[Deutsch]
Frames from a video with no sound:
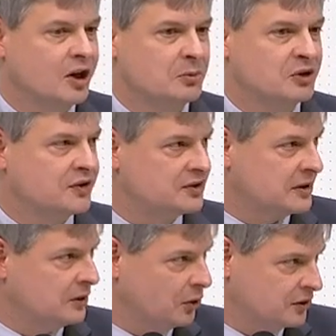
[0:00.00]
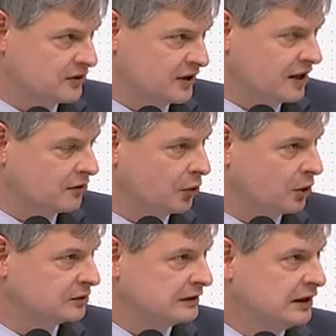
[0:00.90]
frage mich, was Sie den Leuten sagen
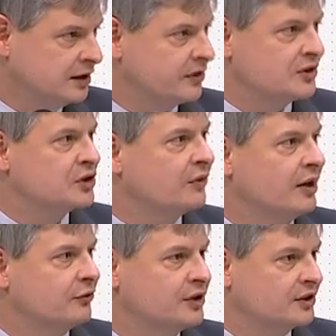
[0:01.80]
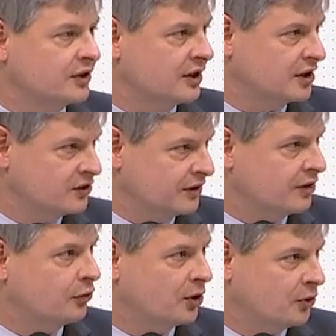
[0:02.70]
wollten, wenn Sie zwar in vier Tagen das
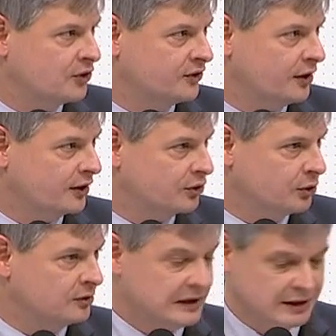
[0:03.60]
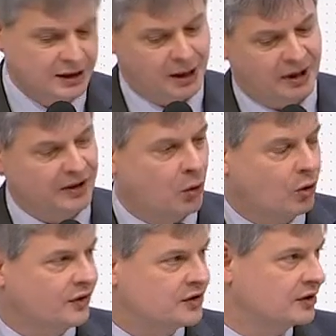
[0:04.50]
Wetter voraussagen können, aber eine
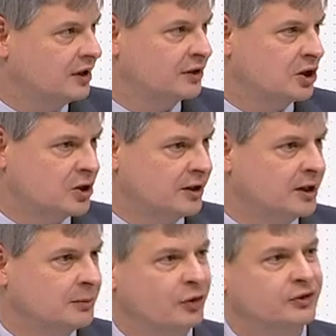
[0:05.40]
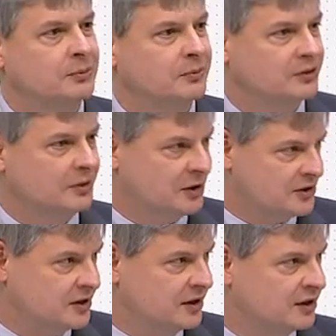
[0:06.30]
Hochwasserkarte erstellt haben, auf der man
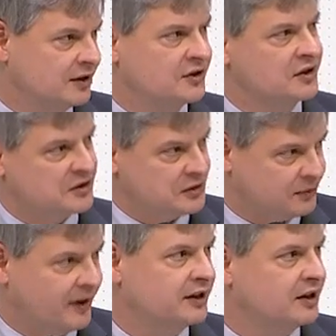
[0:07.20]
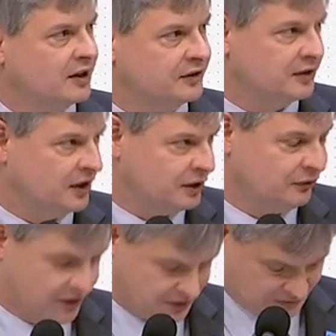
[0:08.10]
sehen kann, dass erst in zwei Jahren der Deich
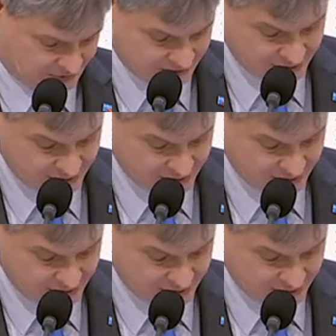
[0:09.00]
fertig ist.